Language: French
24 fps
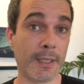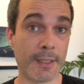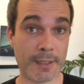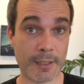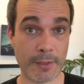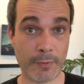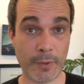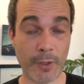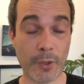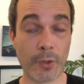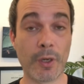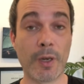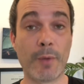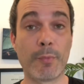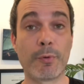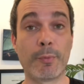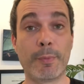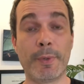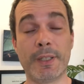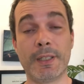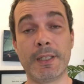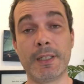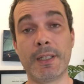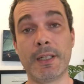à savoir que la
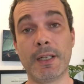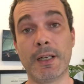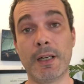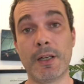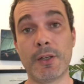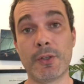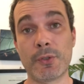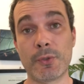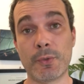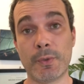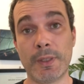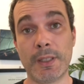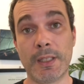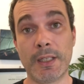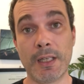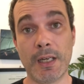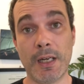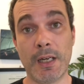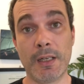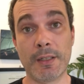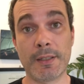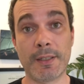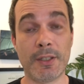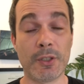plupart des cas sont des
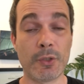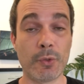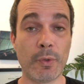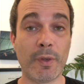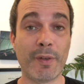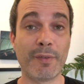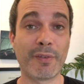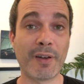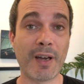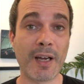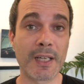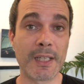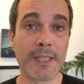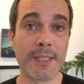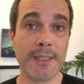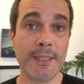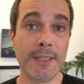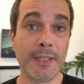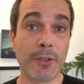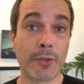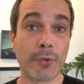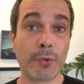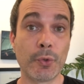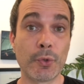cas qui sont
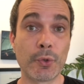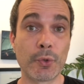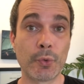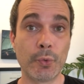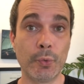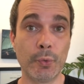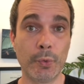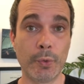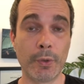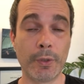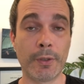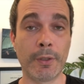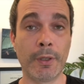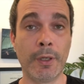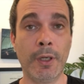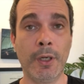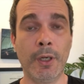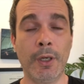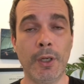infracliniques, en dessous euh,